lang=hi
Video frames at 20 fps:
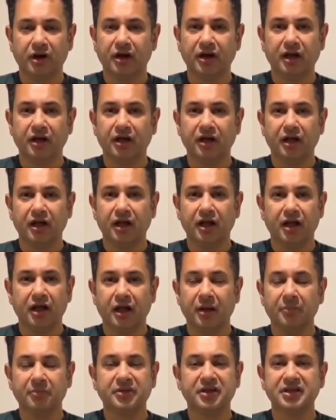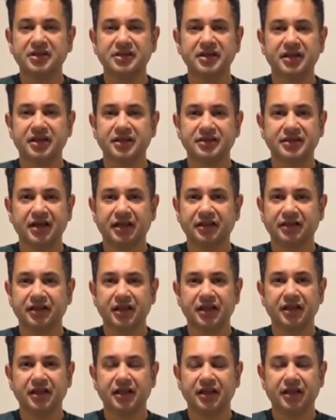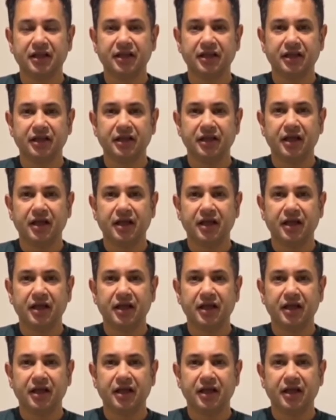वरना हम किसी के साथ नहीं हैं